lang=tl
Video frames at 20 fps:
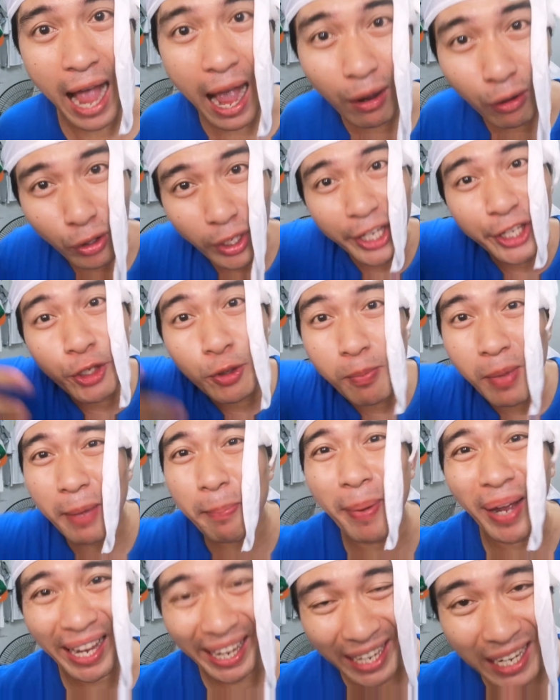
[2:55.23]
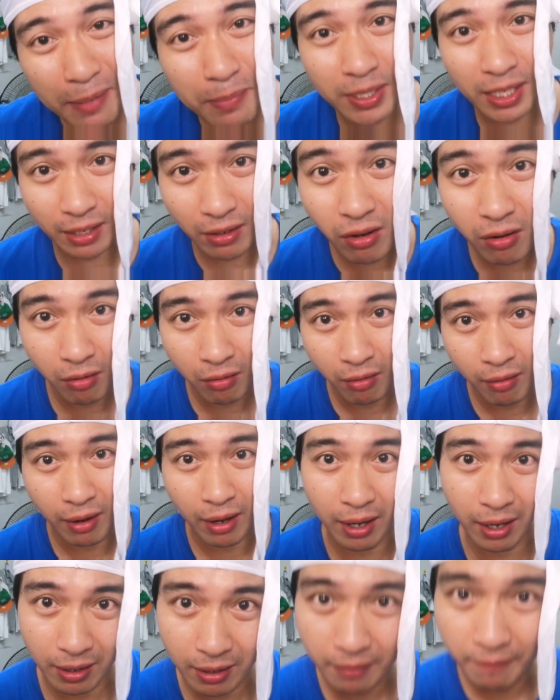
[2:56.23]
Ako lang yung may pakialam sa'yo.
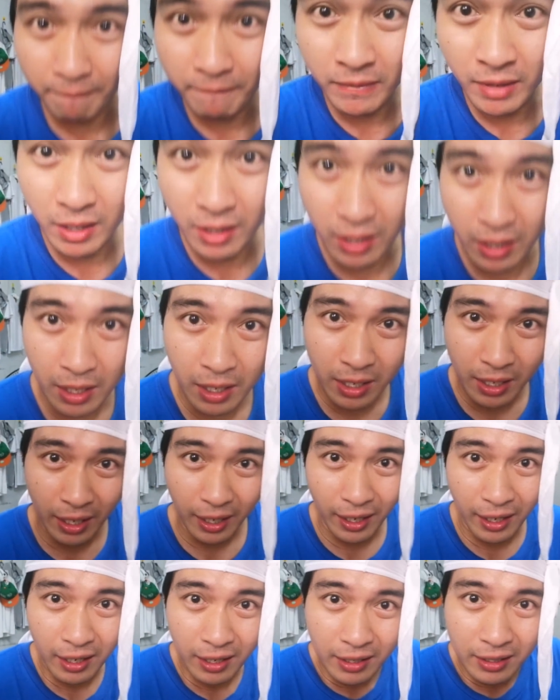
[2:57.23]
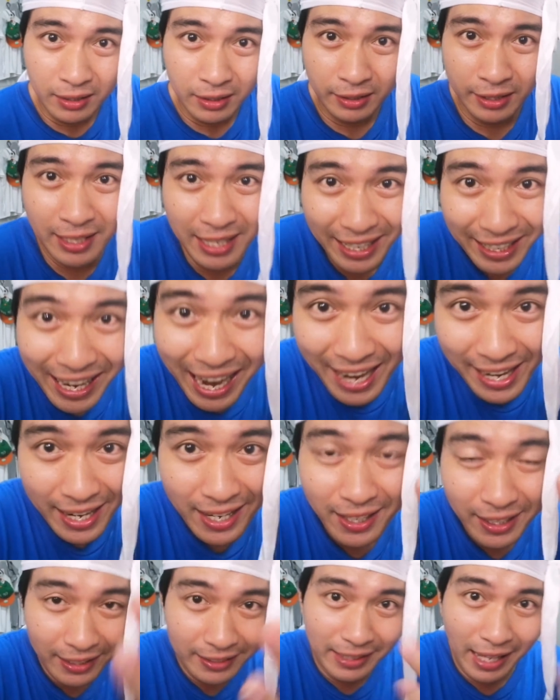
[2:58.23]
Ha? Ginagaya
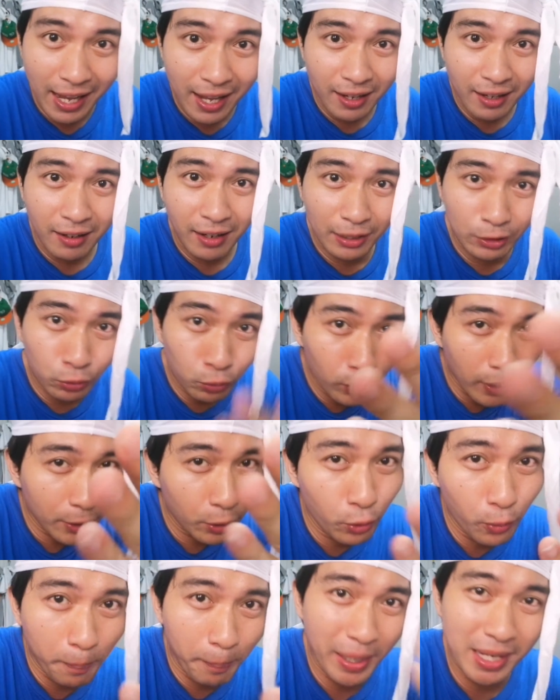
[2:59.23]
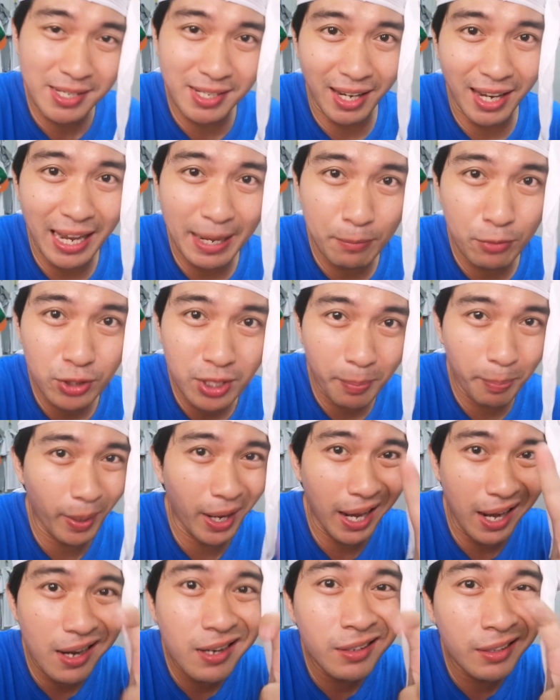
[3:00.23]
lang kita. Katulad nung pagsakay mo sa
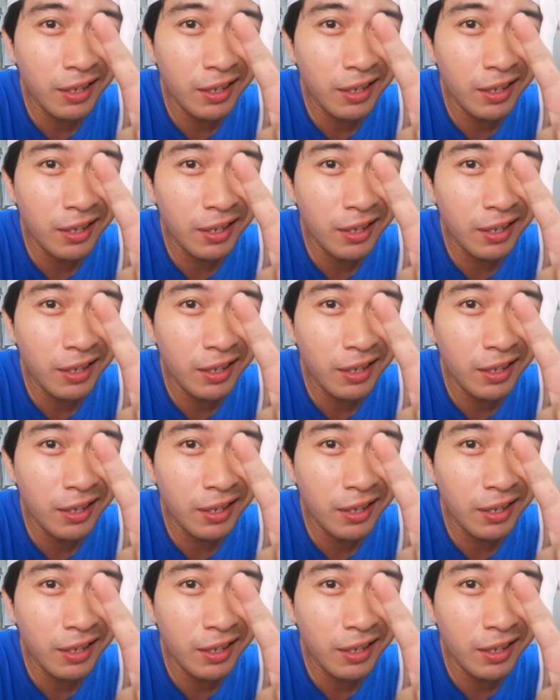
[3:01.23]
pangalan